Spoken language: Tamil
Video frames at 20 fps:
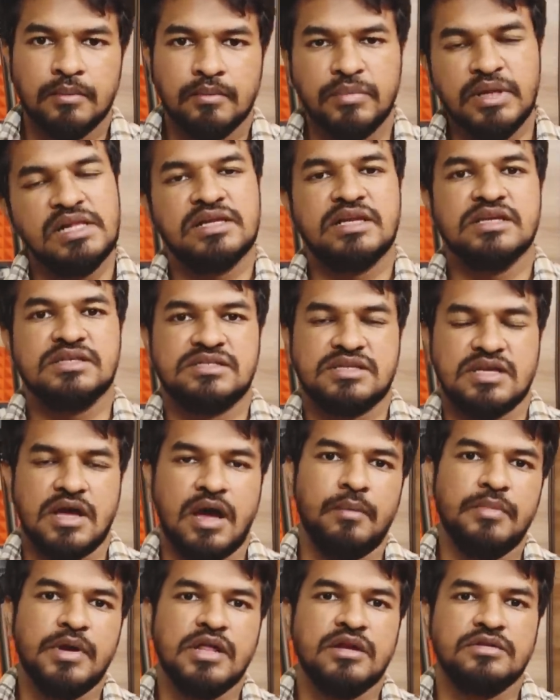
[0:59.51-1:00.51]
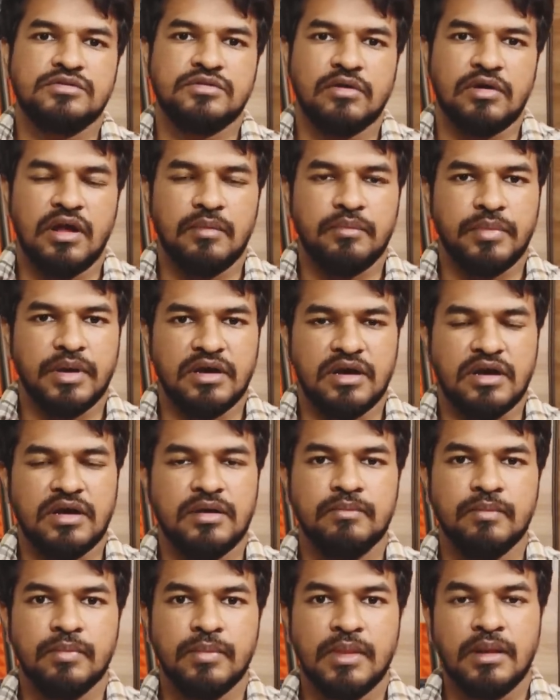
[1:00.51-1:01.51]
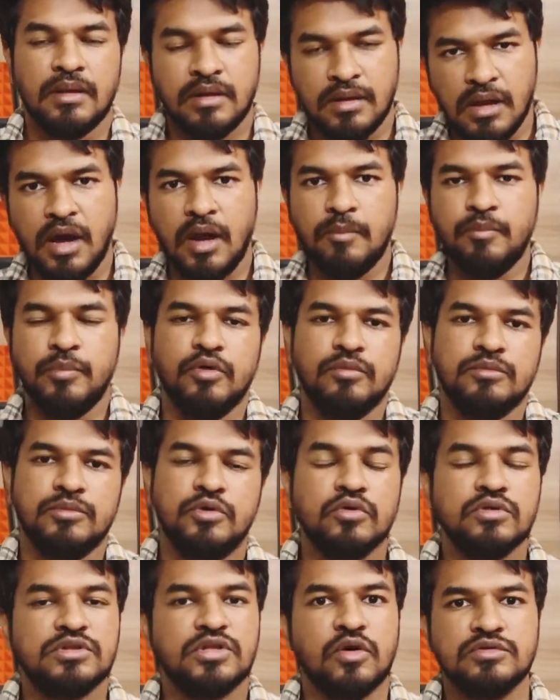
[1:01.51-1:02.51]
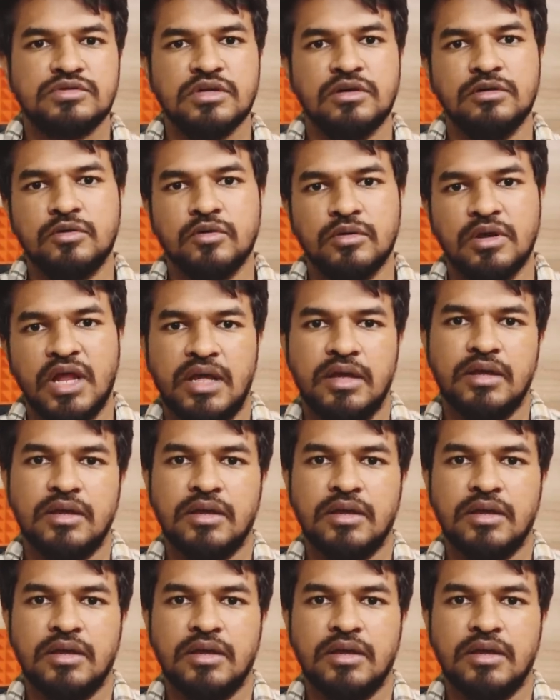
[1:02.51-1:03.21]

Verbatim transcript: பில்கிஸ் அப்படின்னு சொல்லப்படுற அப்போது டூ தௌசண்ட் டூவில்